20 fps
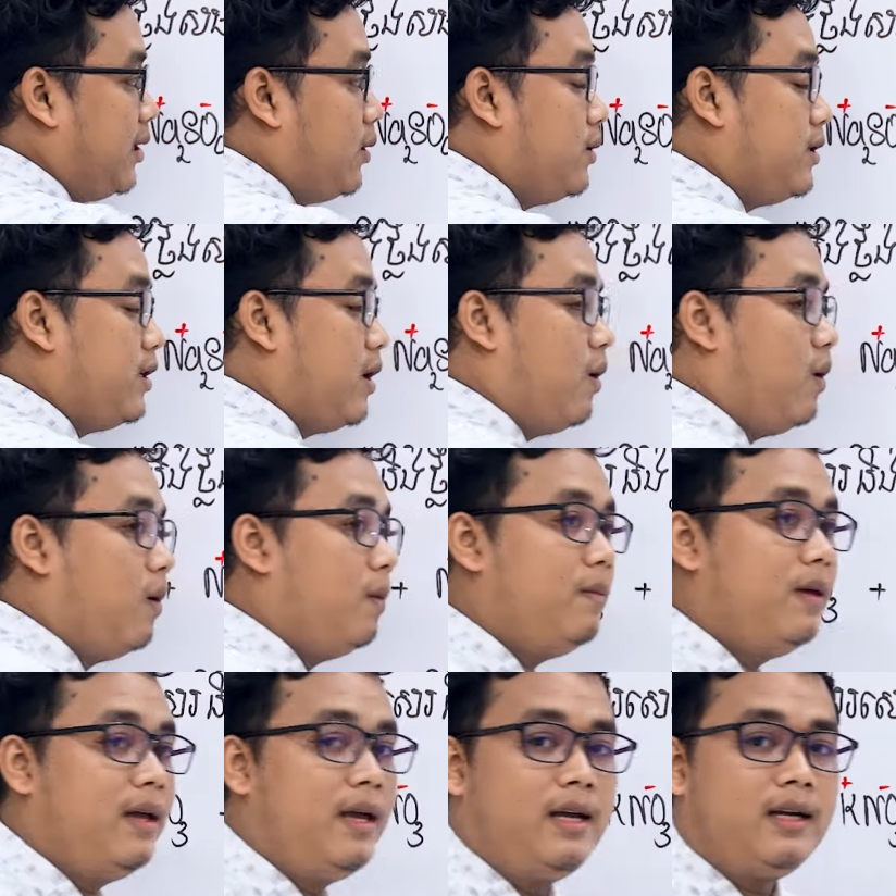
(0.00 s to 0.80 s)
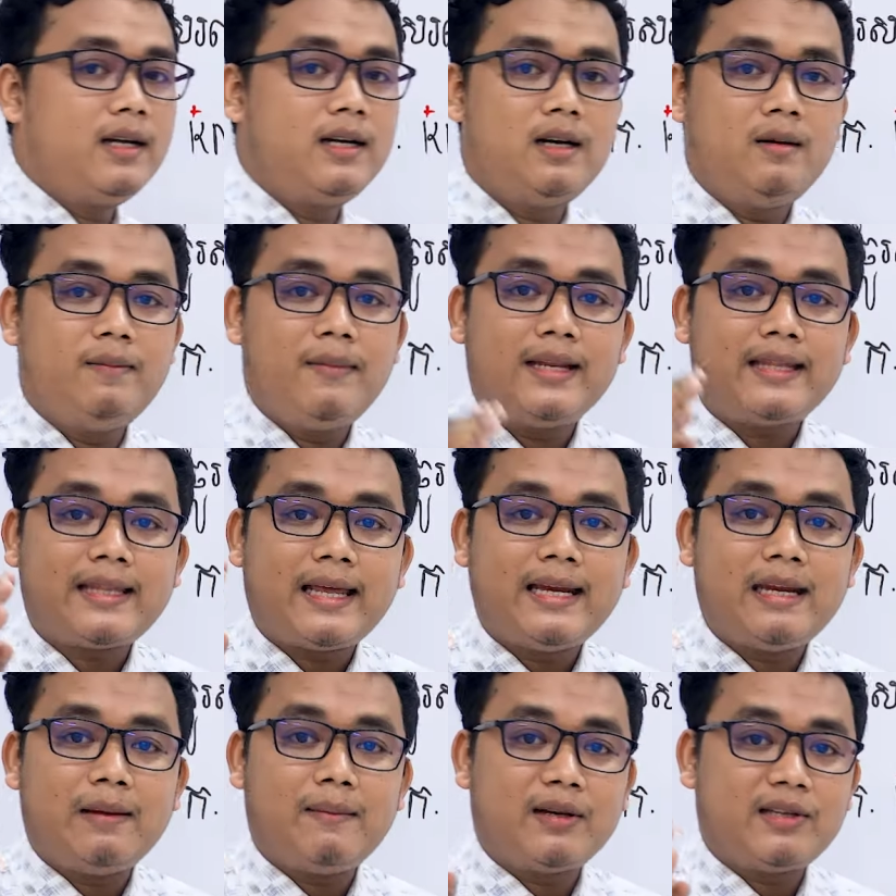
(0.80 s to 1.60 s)
sâu giống cứ miên tay
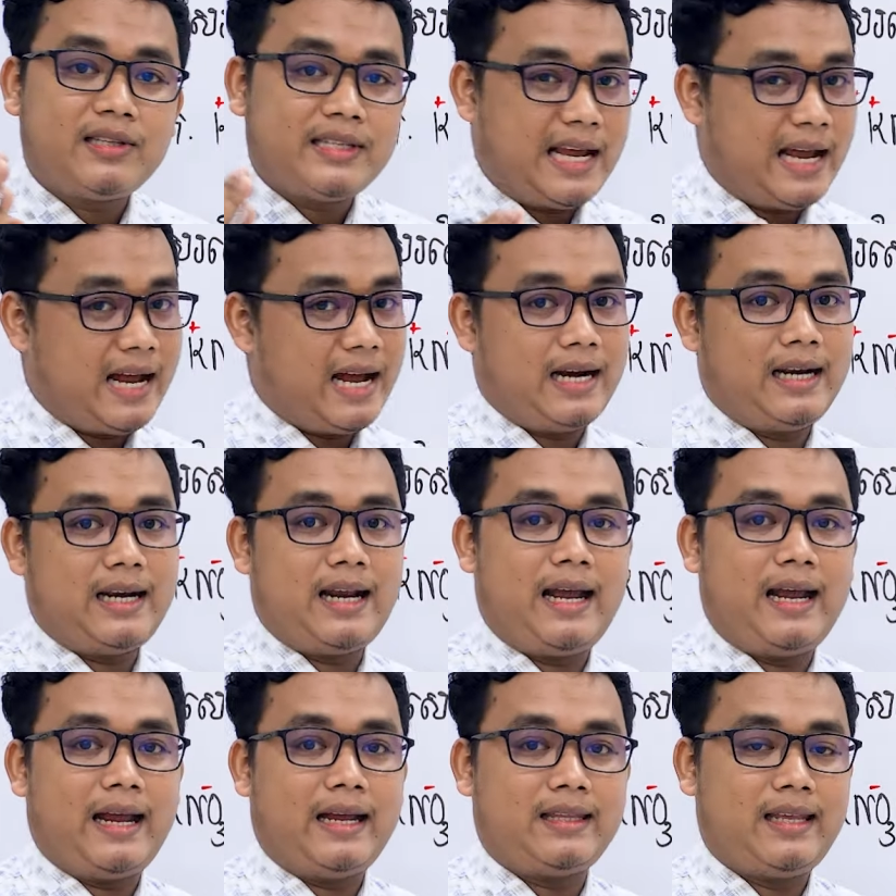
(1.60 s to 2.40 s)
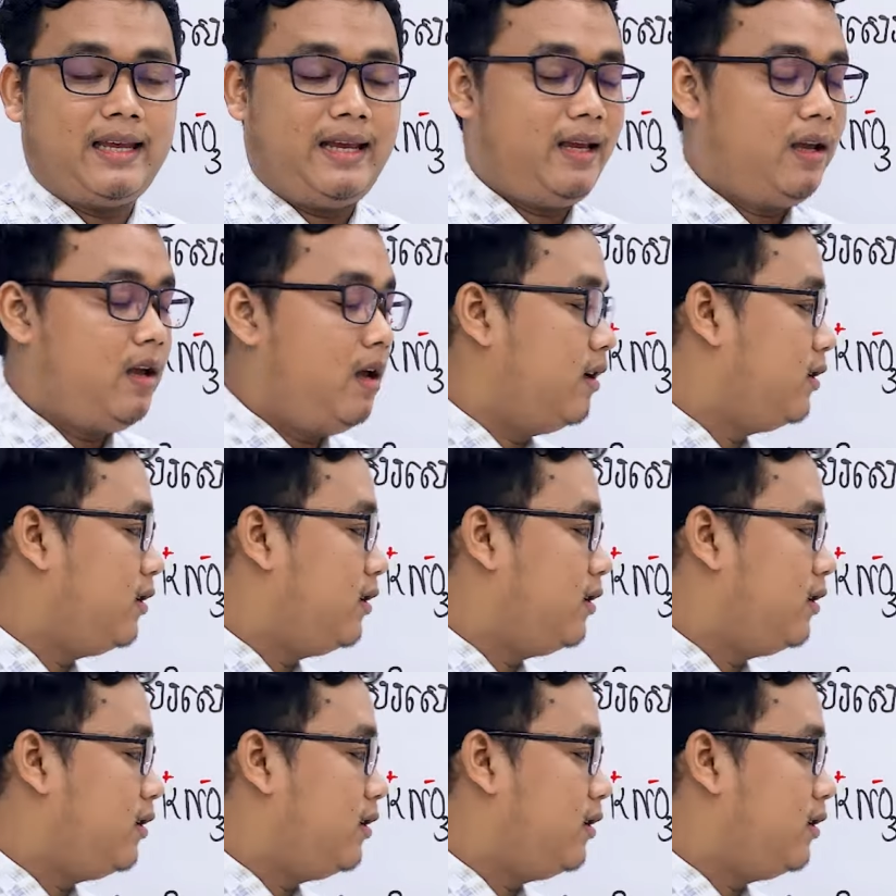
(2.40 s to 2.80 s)
ní mất sinh nhạc ăn à thì